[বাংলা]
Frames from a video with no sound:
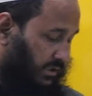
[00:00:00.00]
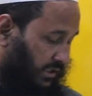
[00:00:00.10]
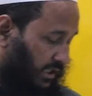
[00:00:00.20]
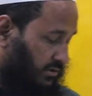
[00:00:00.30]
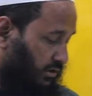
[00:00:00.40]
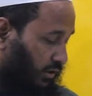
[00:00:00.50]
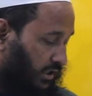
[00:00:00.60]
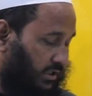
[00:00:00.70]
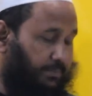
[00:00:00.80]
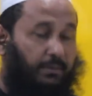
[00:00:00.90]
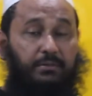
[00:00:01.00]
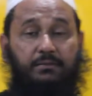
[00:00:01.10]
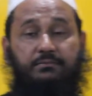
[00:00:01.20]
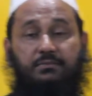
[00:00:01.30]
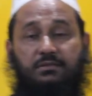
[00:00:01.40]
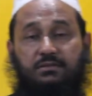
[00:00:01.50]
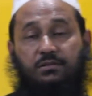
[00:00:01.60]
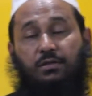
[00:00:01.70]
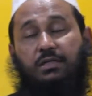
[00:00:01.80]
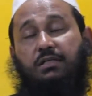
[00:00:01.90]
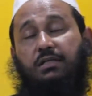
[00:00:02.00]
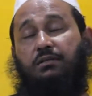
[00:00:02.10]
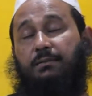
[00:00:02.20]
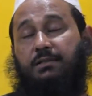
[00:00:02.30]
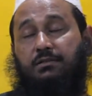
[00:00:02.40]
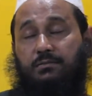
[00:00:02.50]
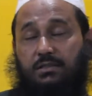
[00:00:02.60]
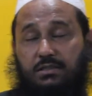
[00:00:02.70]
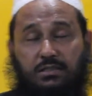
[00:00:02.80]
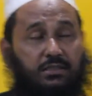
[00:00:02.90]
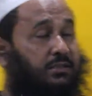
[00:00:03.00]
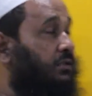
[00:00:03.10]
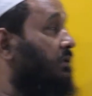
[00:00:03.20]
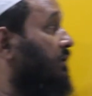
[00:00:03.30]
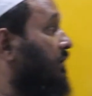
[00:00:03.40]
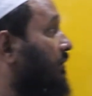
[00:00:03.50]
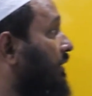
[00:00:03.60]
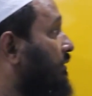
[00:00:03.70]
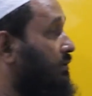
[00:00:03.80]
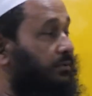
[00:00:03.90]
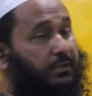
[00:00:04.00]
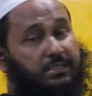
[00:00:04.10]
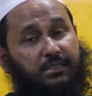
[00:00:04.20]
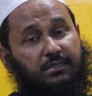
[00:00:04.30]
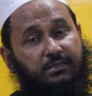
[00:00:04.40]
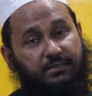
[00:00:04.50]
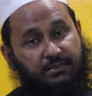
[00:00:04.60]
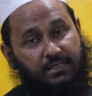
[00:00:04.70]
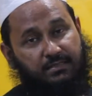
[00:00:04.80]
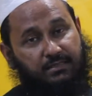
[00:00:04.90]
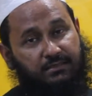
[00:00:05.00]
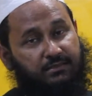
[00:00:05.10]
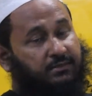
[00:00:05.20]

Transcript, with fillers: এটা আসলে রকেটের প্রবলেম রকেট নিয়ে তো আমাদের তোমাদের সাথে অনেক কথা বলেছি ক্লাসে